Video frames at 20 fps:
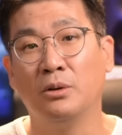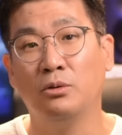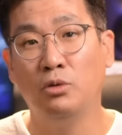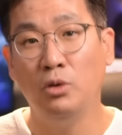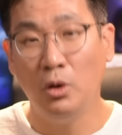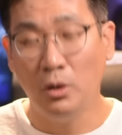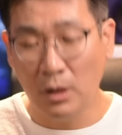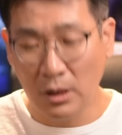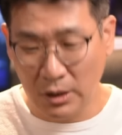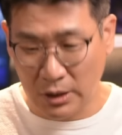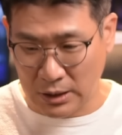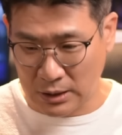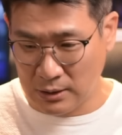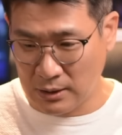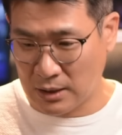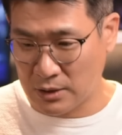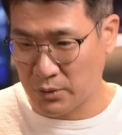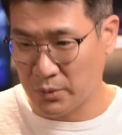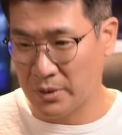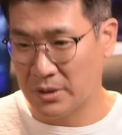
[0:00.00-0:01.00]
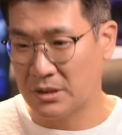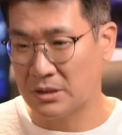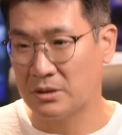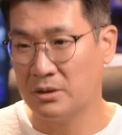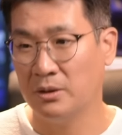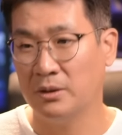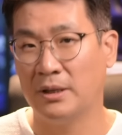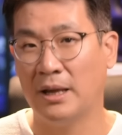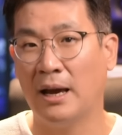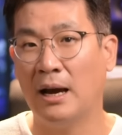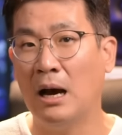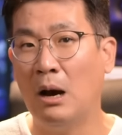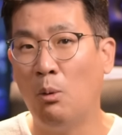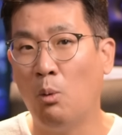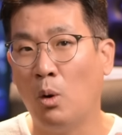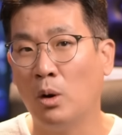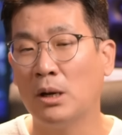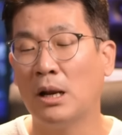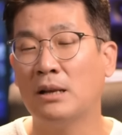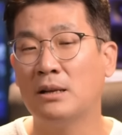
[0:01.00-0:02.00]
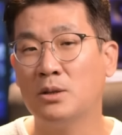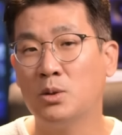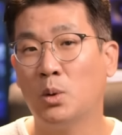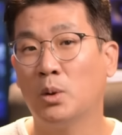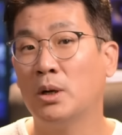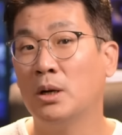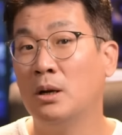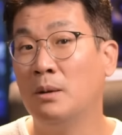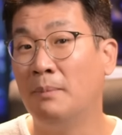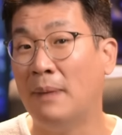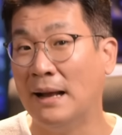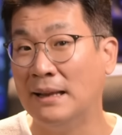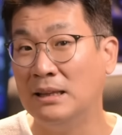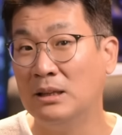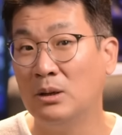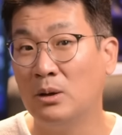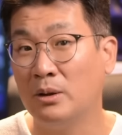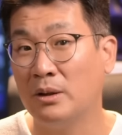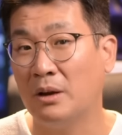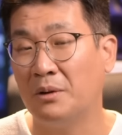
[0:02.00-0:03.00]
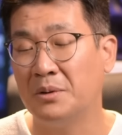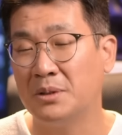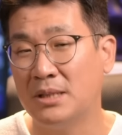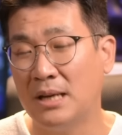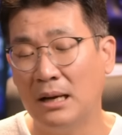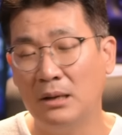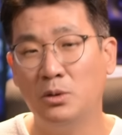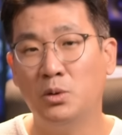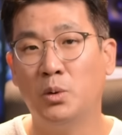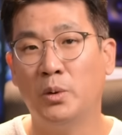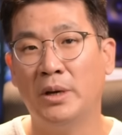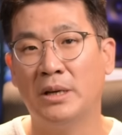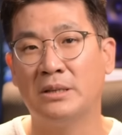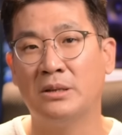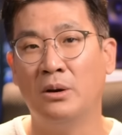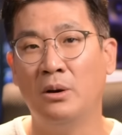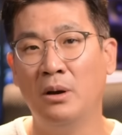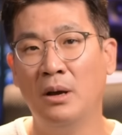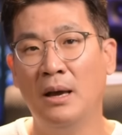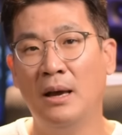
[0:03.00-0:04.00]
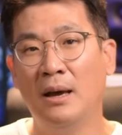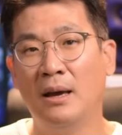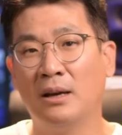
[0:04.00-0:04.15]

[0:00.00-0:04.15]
뛰어난 귀를 가지고 있어서 내가 원하는 소리를 만들어내고 창조해서